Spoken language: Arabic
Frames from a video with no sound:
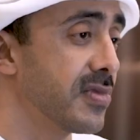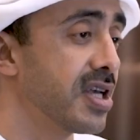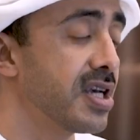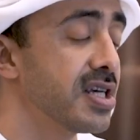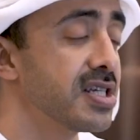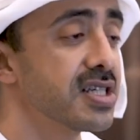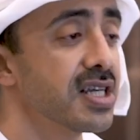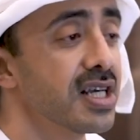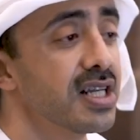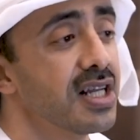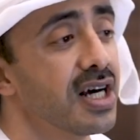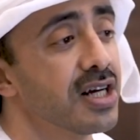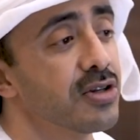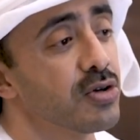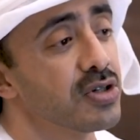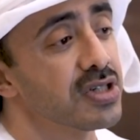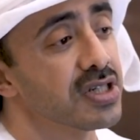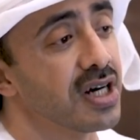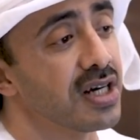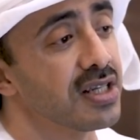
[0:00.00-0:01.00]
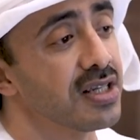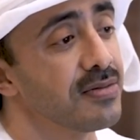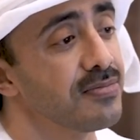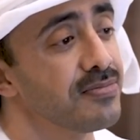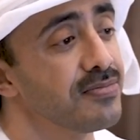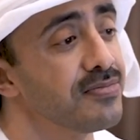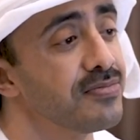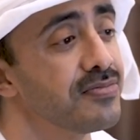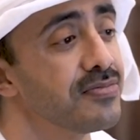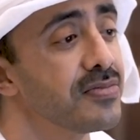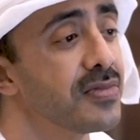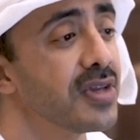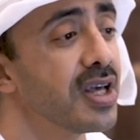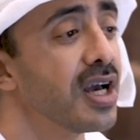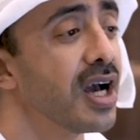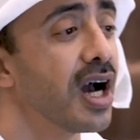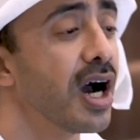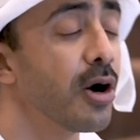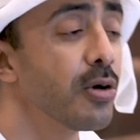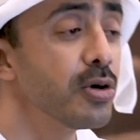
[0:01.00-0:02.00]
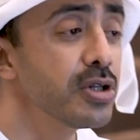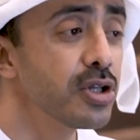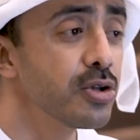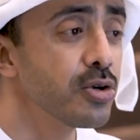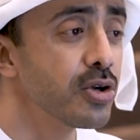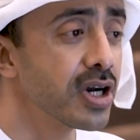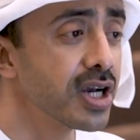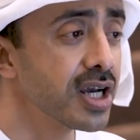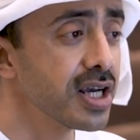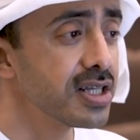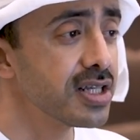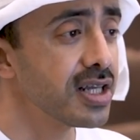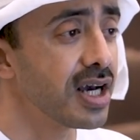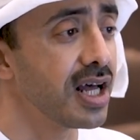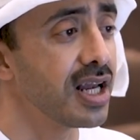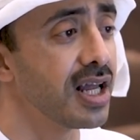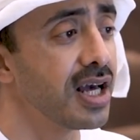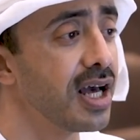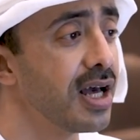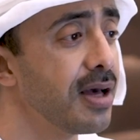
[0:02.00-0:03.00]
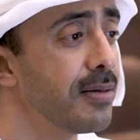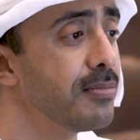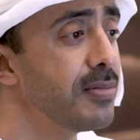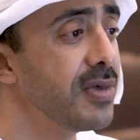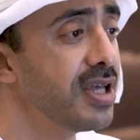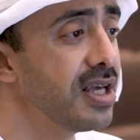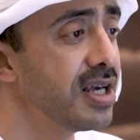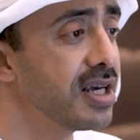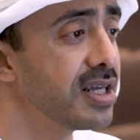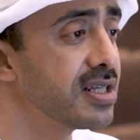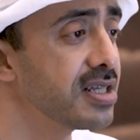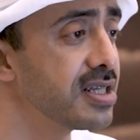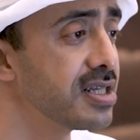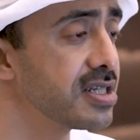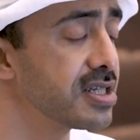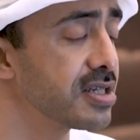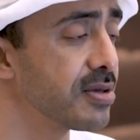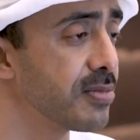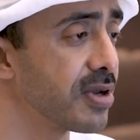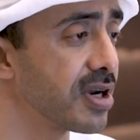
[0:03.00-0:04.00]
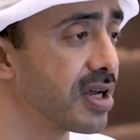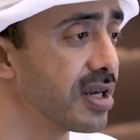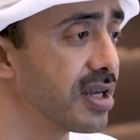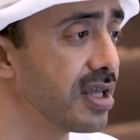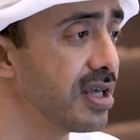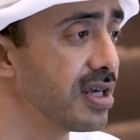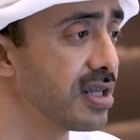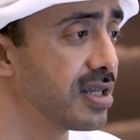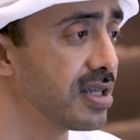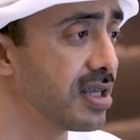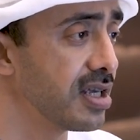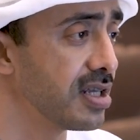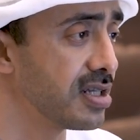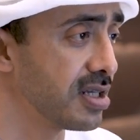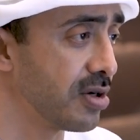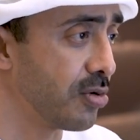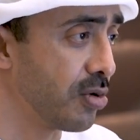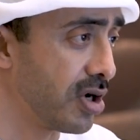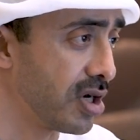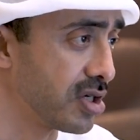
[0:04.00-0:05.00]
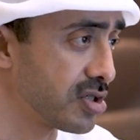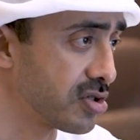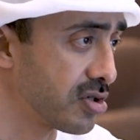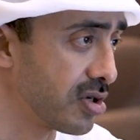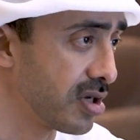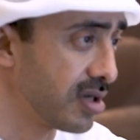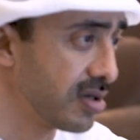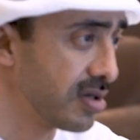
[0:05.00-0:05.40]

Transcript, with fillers: سيدات والسادة أود أن أؤكد على أهمية استمرارية التواصل